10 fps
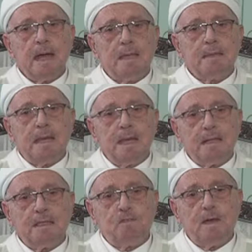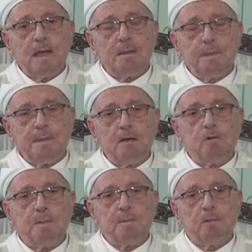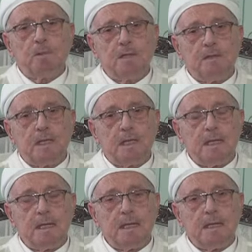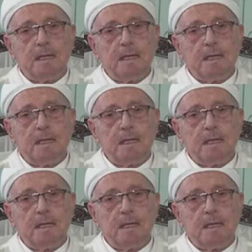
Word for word: ان الاحتفال بيوم مولده